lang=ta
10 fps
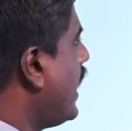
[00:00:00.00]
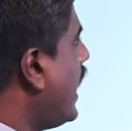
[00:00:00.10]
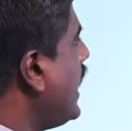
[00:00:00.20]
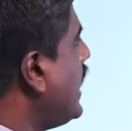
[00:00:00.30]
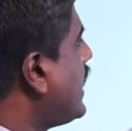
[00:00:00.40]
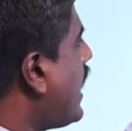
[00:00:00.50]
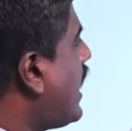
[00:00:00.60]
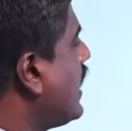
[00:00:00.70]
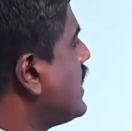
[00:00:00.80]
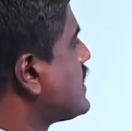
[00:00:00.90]
ஏழில்
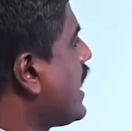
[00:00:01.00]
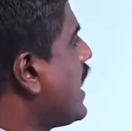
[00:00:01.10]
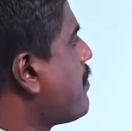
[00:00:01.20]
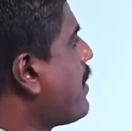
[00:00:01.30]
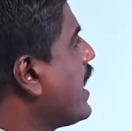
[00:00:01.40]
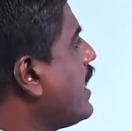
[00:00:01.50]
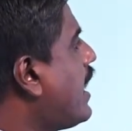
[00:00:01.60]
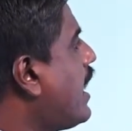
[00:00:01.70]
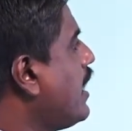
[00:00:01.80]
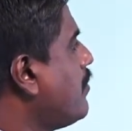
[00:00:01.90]
நாலு சய
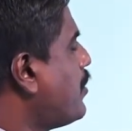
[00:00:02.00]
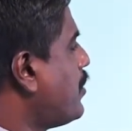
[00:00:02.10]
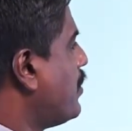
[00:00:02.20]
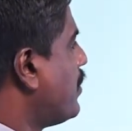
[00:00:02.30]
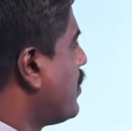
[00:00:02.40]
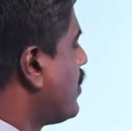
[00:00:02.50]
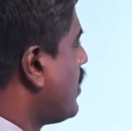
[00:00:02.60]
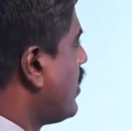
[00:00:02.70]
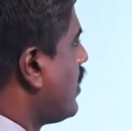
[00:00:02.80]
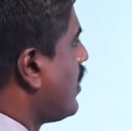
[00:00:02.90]
பதினாலில் மூன்று
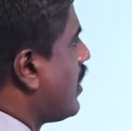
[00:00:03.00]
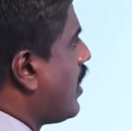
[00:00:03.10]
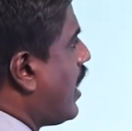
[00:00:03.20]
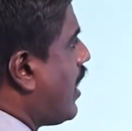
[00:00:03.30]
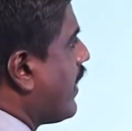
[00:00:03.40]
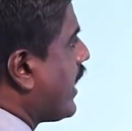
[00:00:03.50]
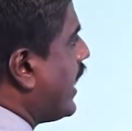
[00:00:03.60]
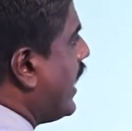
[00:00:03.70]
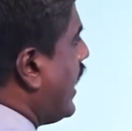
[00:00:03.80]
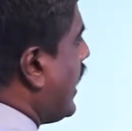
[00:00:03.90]
அவங்க ஏழு